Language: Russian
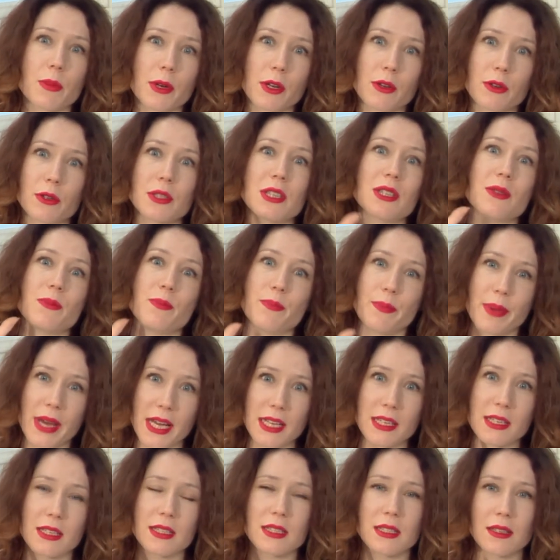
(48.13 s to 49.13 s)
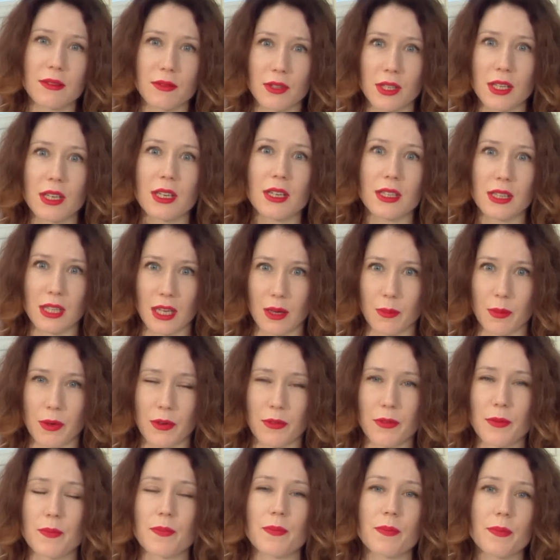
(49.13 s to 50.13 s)
проходят пять основных
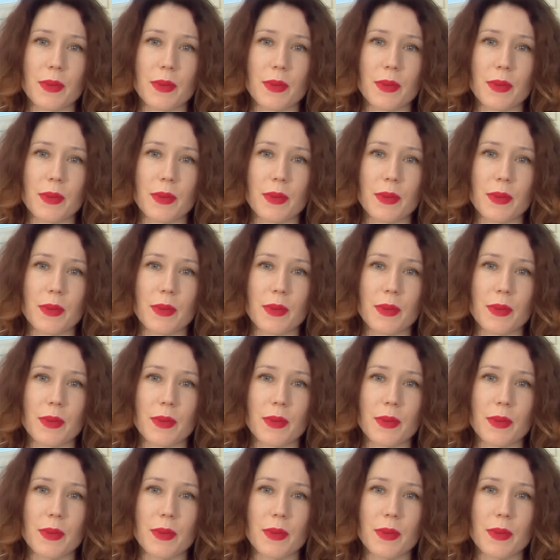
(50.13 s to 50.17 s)
этапов –